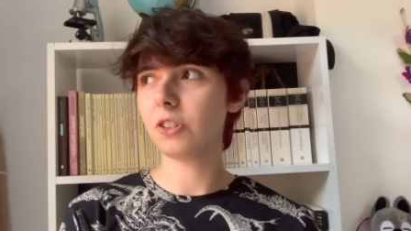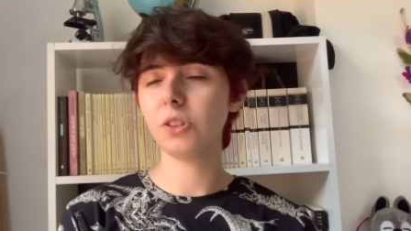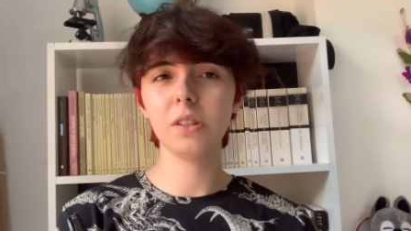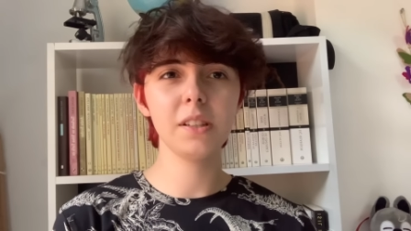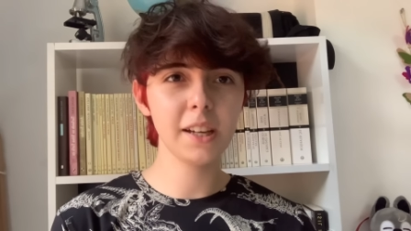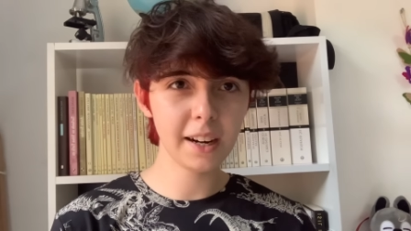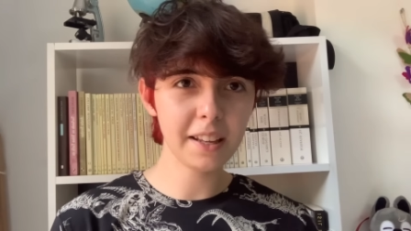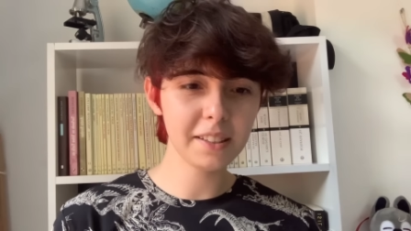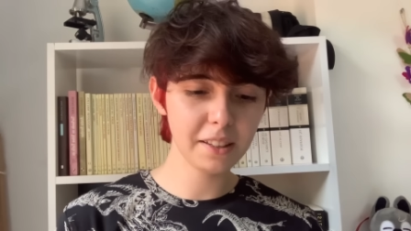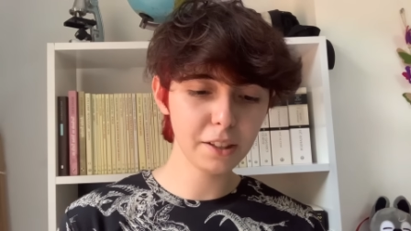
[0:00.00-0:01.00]
açıkçası
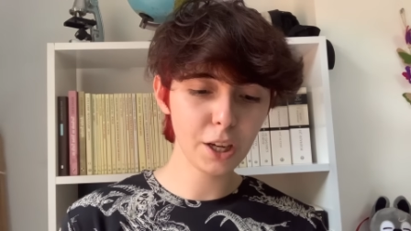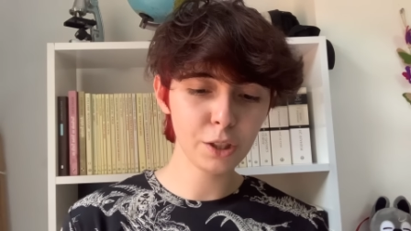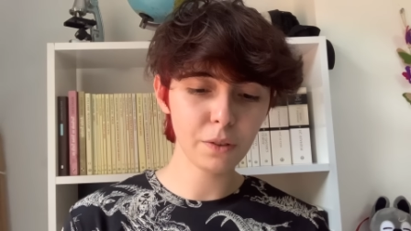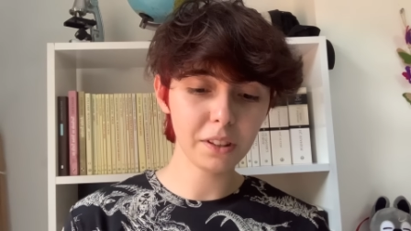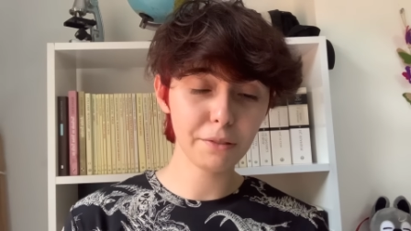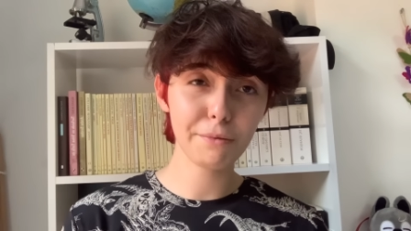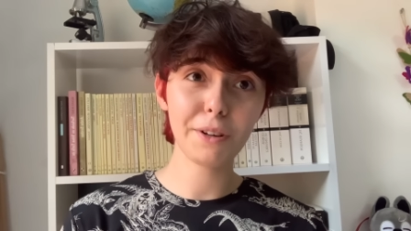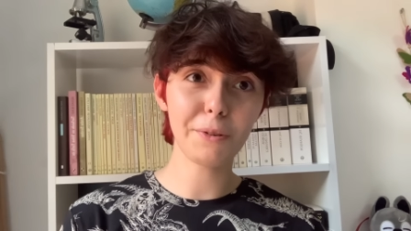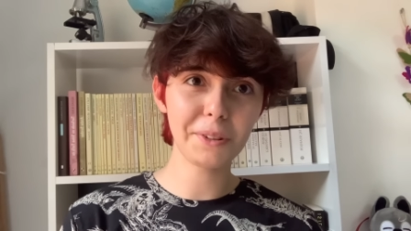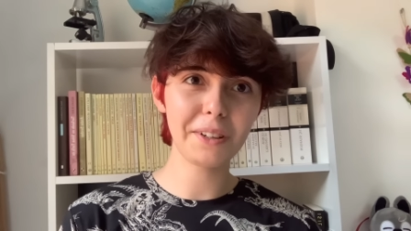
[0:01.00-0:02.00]
karantinada keşfettim
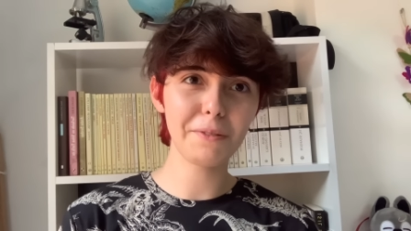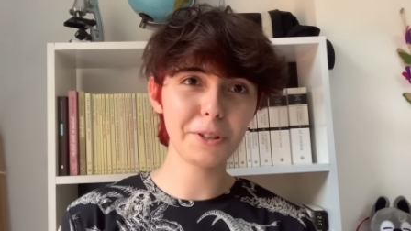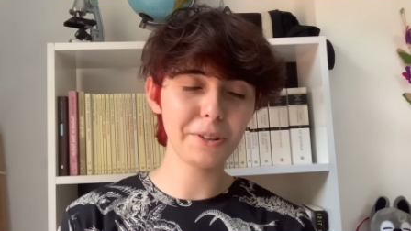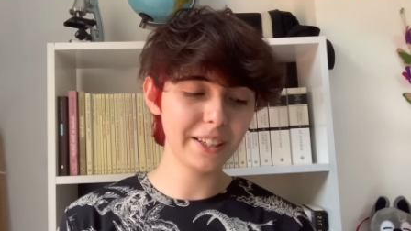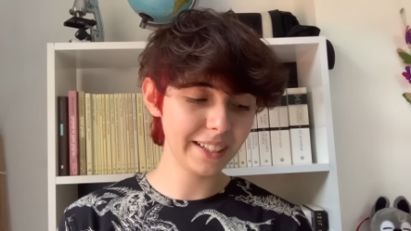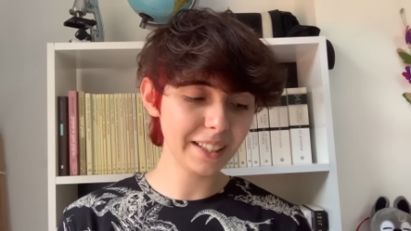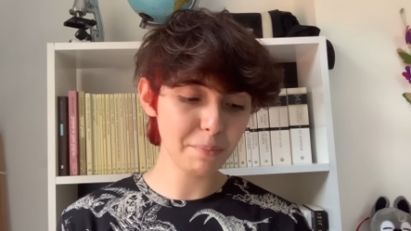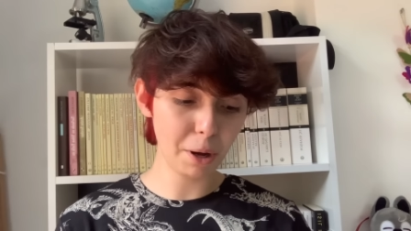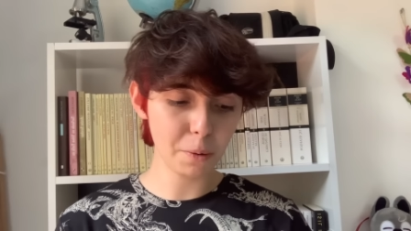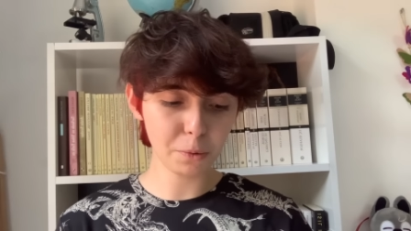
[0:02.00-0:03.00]
ve onların
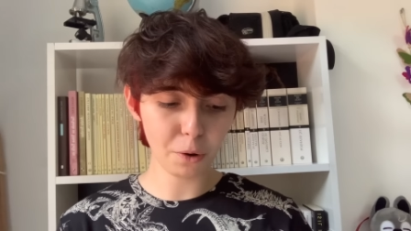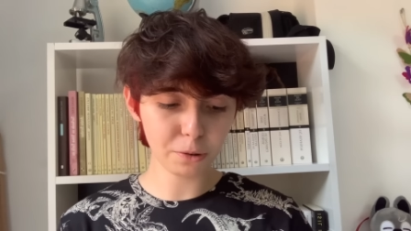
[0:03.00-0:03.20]
videolarına bağımlı